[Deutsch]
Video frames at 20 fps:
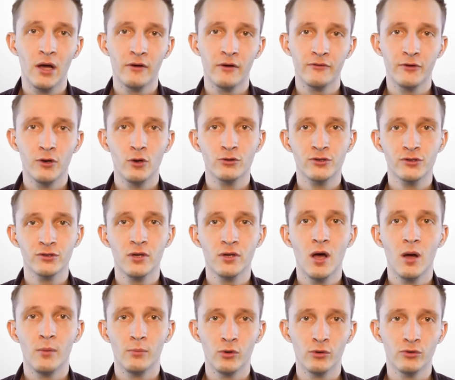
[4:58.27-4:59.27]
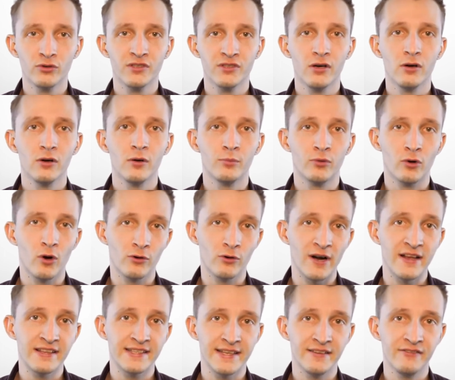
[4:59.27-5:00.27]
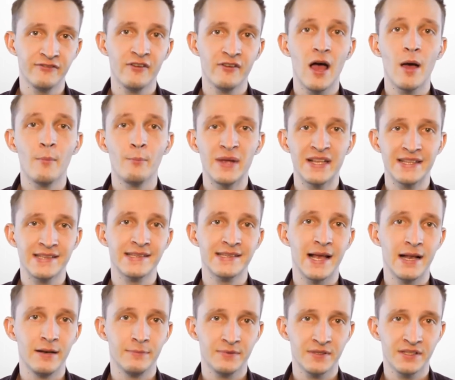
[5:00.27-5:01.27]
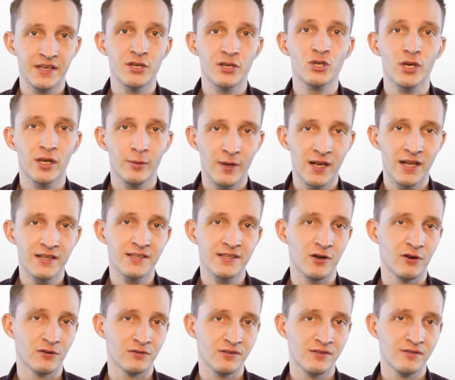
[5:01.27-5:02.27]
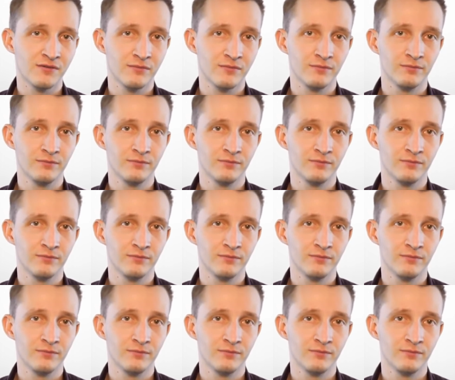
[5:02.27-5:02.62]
Fusion, Blues und Progressive mit selbst geschriebenen Songs.